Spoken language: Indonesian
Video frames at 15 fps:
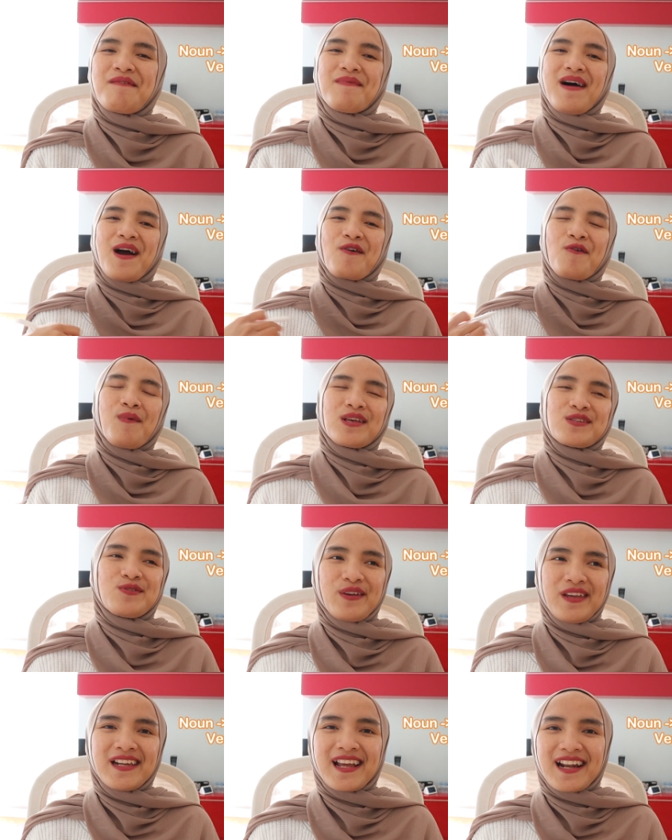kenapa aku
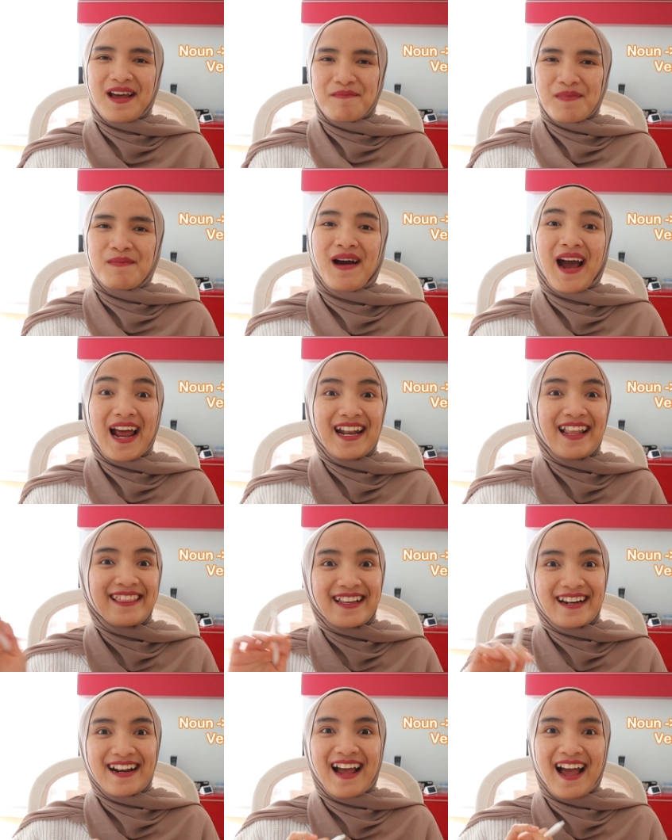masukin kenapa
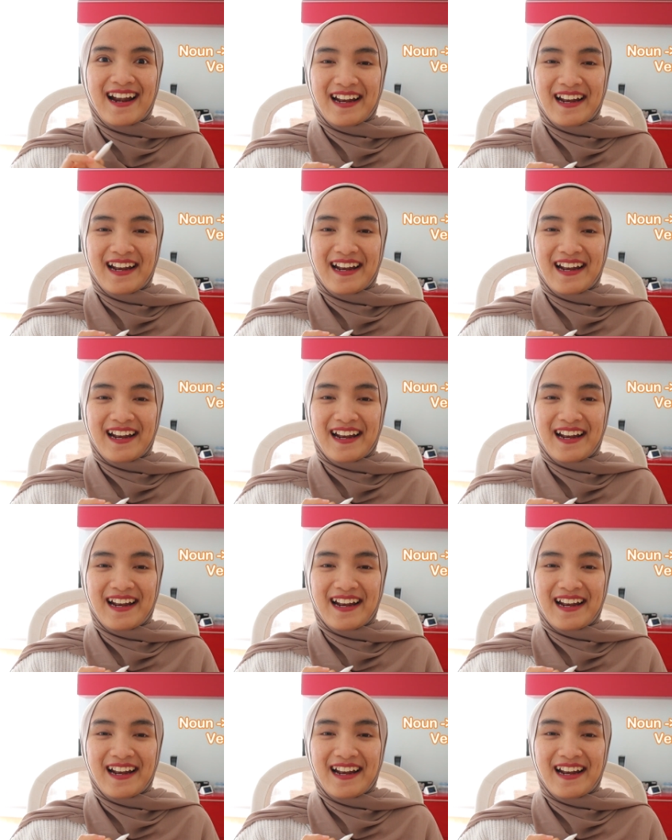makanan ternak